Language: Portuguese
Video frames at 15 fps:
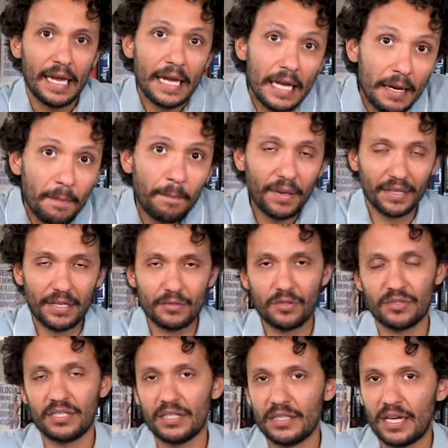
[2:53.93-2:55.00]
e pela
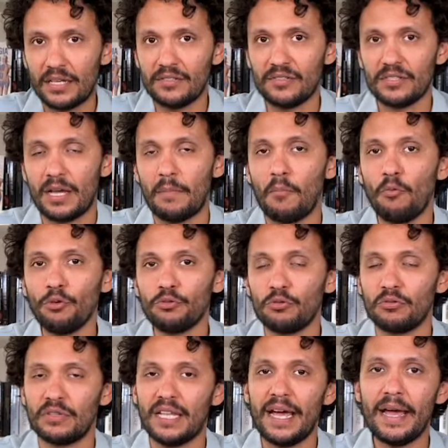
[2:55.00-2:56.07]
sociedade está muito
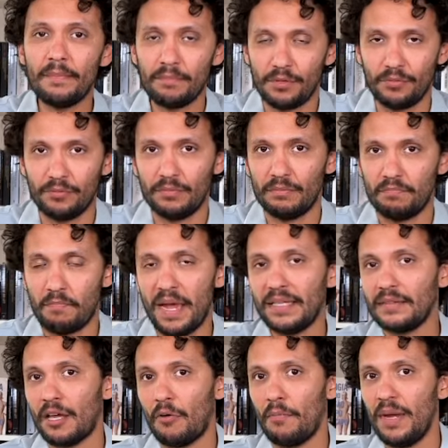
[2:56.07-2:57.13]
débil
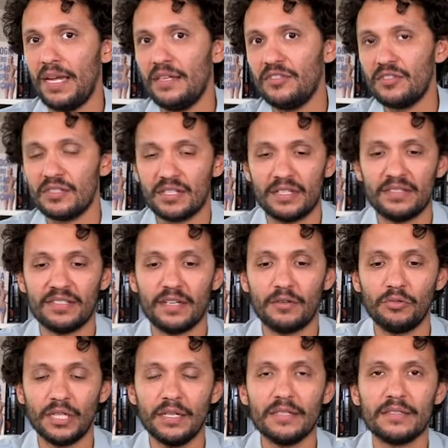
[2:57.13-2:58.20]
mentalmente, sem
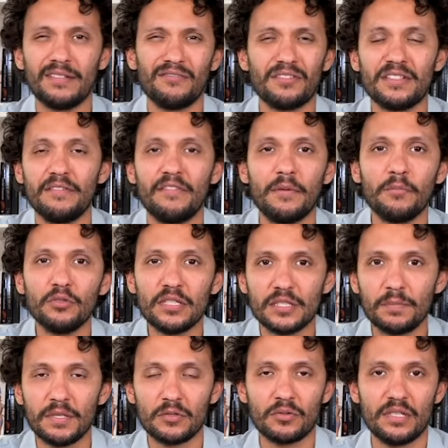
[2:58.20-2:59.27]
segurança. Você vê
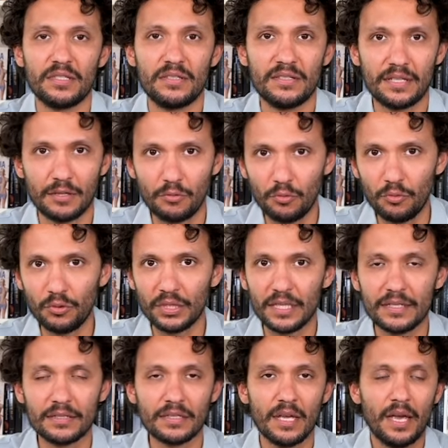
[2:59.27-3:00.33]
muitas pessoas
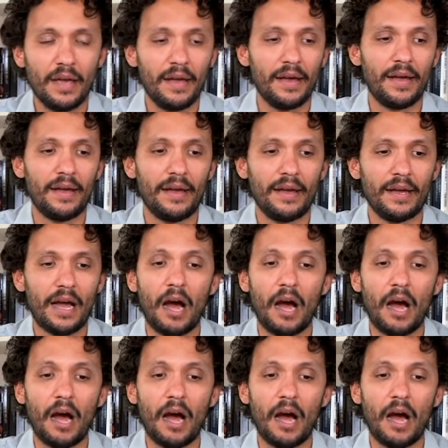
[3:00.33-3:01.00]
inseguras, é,